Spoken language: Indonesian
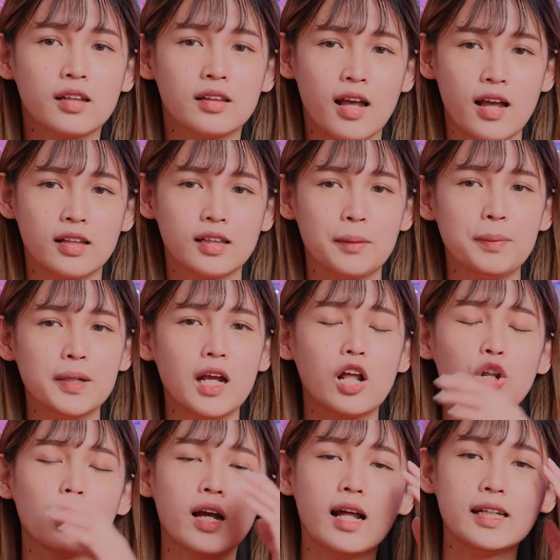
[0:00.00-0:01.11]
Nah, tapi
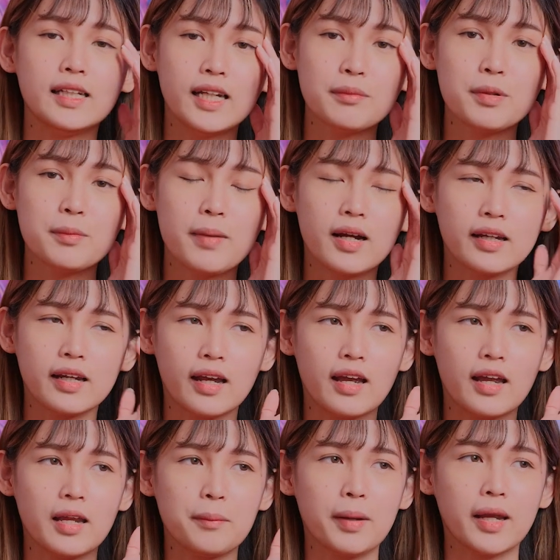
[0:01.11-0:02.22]
kalau kalian
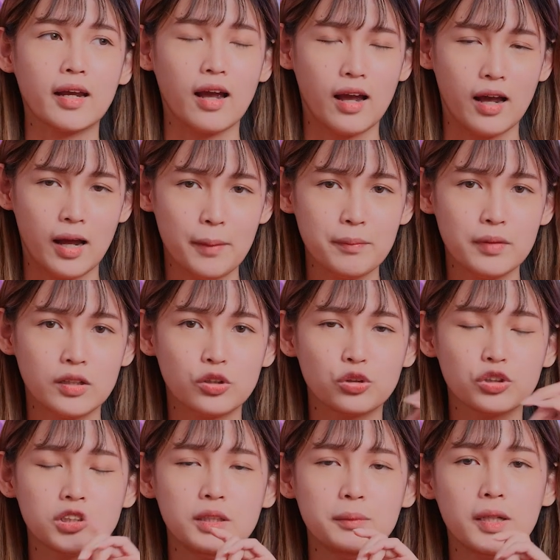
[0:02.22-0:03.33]
memakai make up
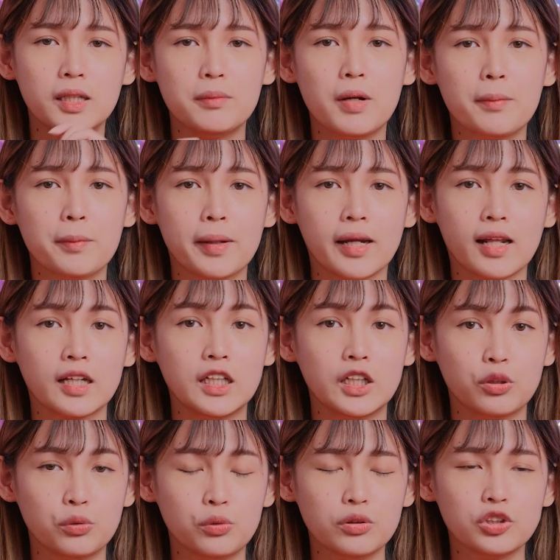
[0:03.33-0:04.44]
terus tiba-tiba memerah
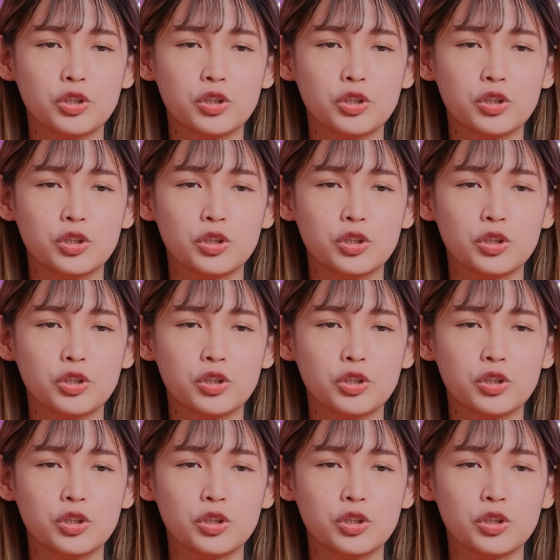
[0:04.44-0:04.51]
gitu,